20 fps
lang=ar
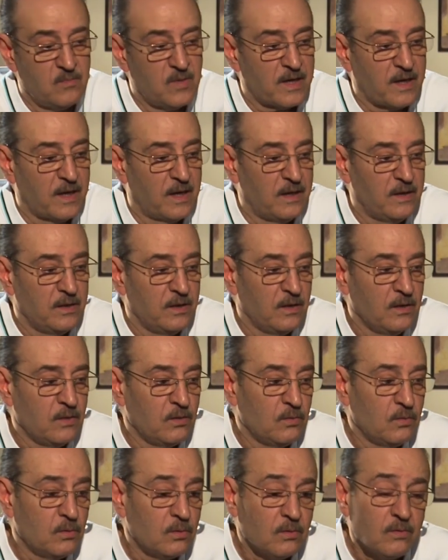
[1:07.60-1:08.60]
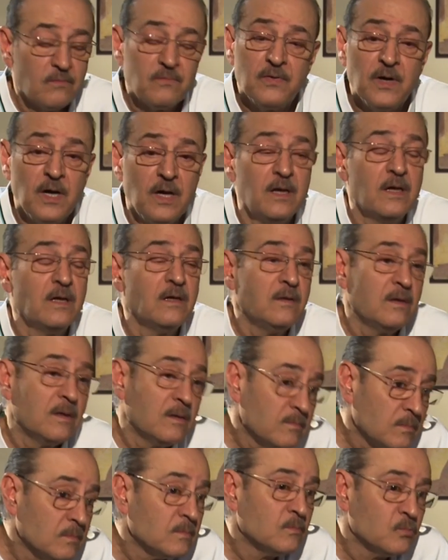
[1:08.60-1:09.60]
مرحله انه فعلا
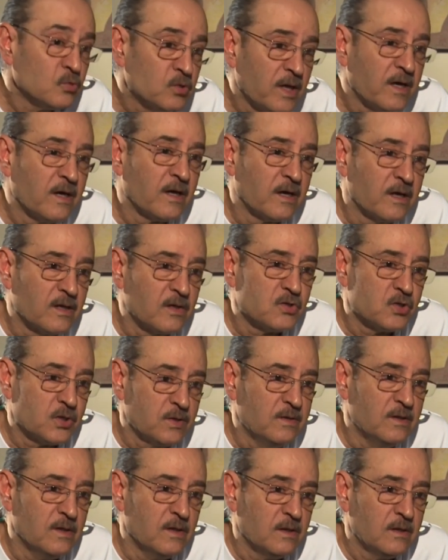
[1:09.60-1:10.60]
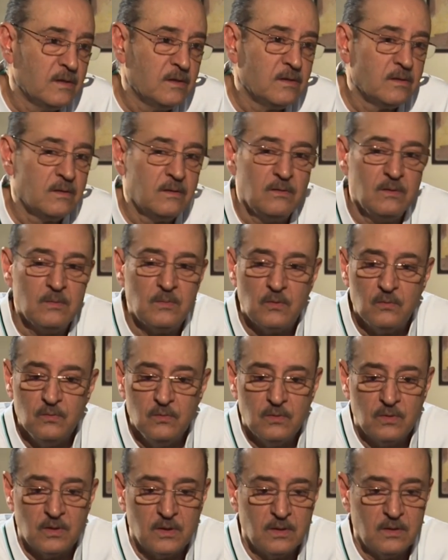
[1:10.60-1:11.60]
متاخر جدا انه
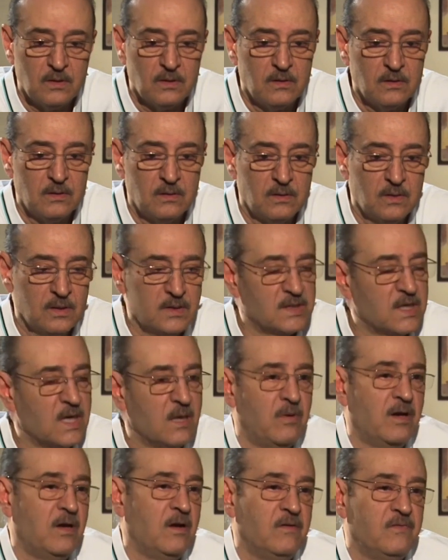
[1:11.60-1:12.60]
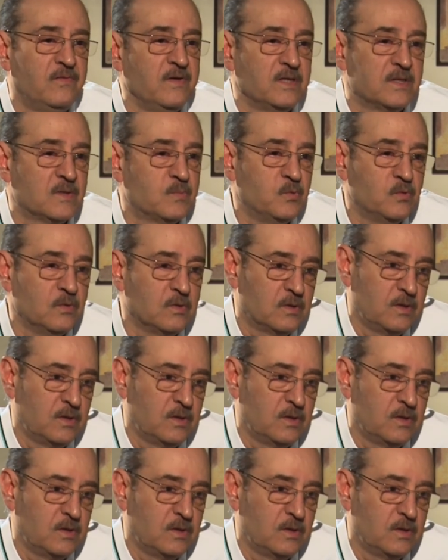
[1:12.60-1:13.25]
موضوع آه، حساب على الفيسبوك